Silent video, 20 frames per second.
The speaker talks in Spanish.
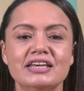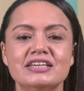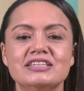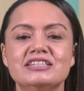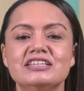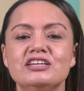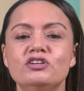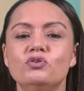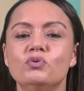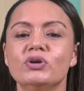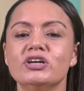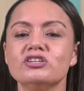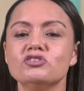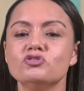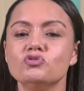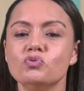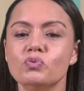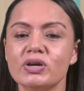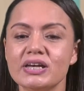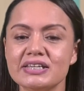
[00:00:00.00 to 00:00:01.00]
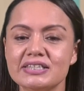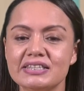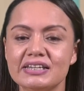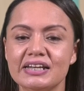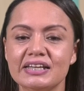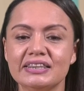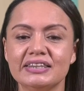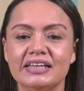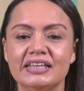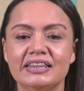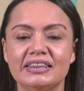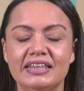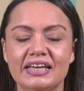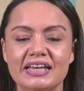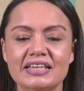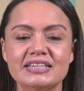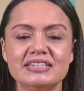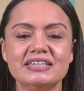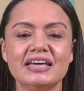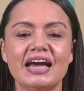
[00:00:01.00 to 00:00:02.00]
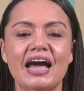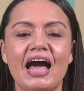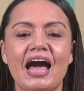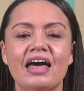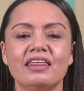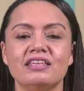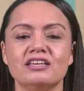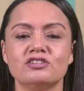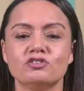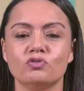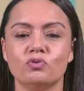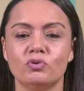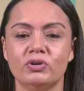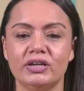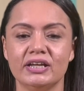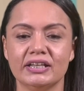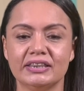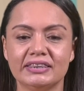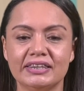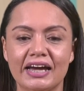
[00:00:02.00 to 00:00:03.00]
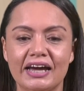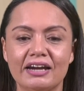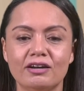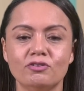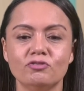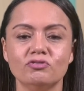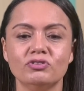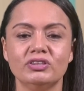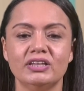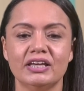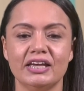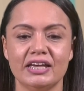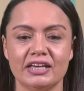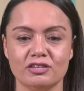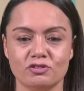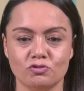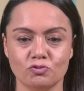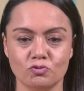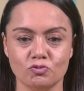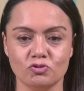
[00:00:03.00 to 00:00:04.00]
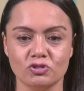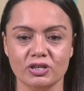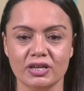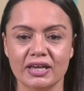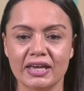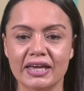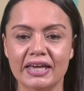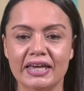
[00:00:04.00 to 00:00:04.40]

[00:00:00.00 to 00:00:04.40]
sino es nuestra tendencia a desconectarnos de Jesús